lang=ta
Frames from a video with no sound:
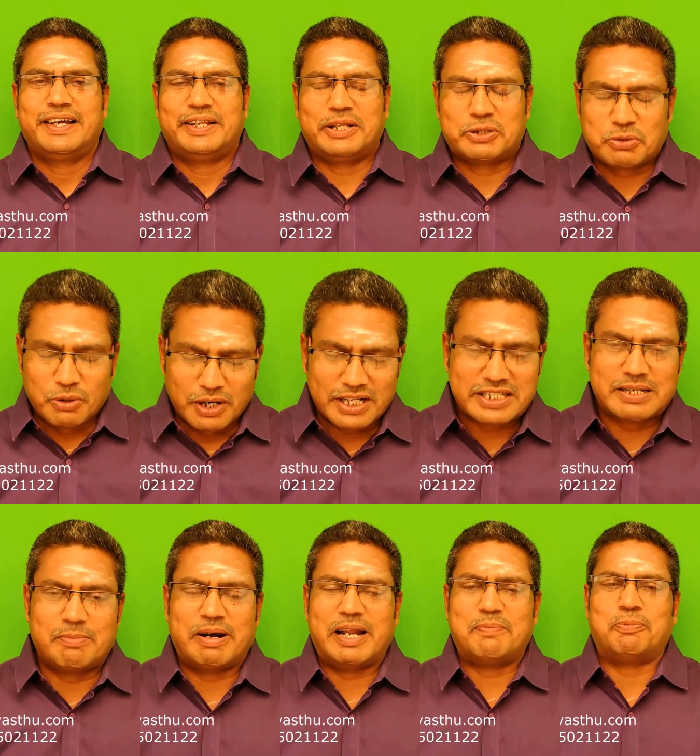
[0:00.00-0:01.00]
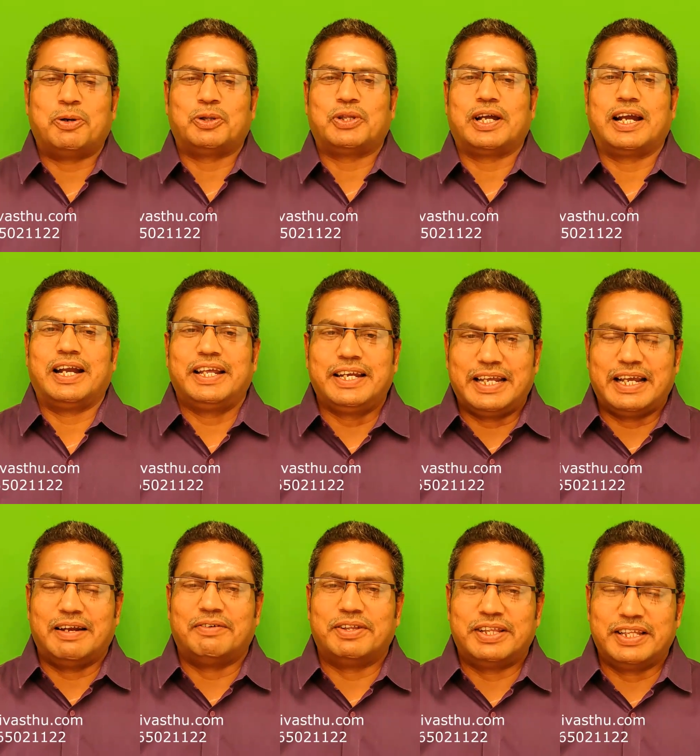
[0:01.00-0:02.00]
இந்த சோடச மனை பொருத்தங்களை
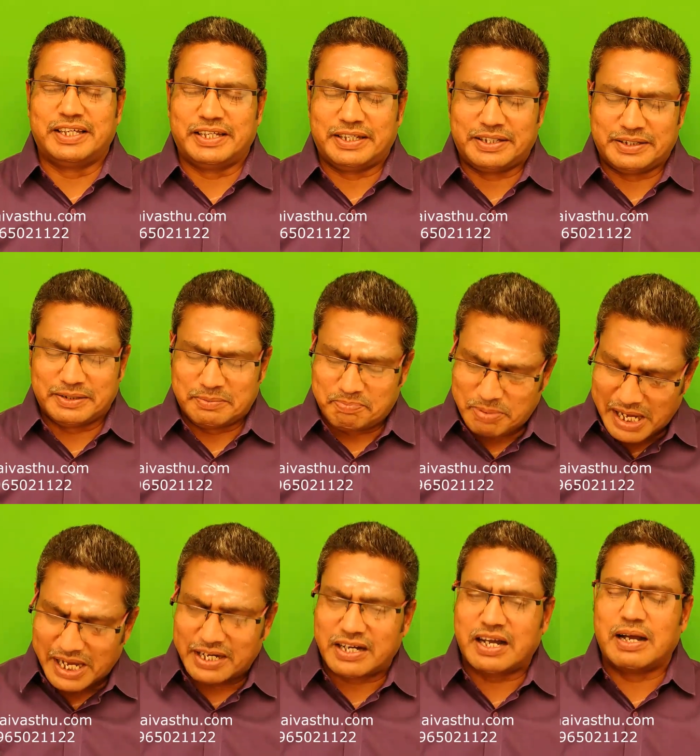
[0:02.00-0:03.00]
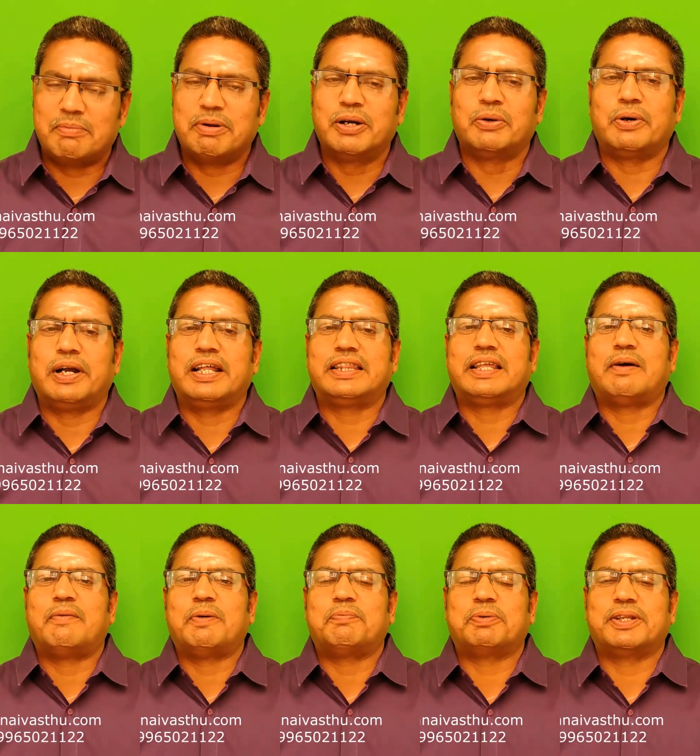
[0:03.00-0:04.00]
நீங்கள் வந்து பார்க்காமல் ஒரு இல்லத்தை
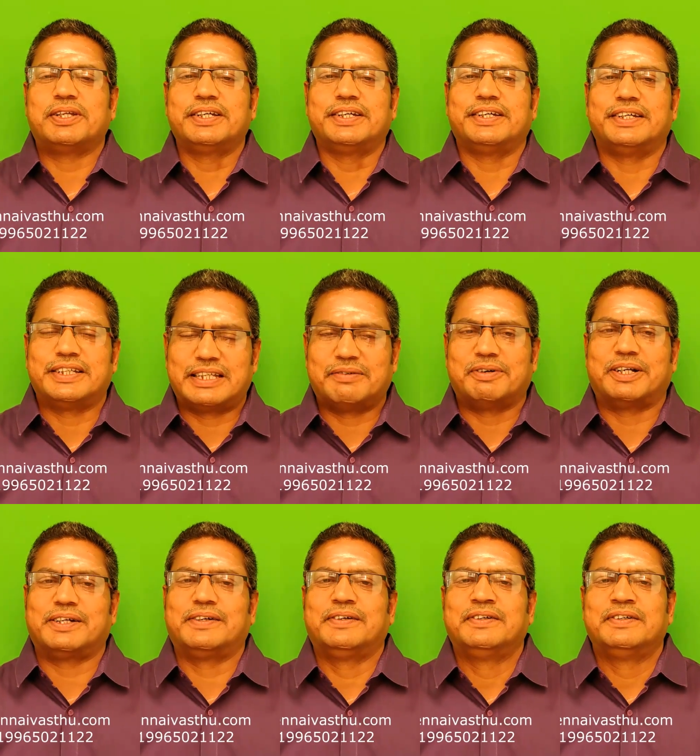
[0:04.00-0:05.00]
அமைப்பது தவறு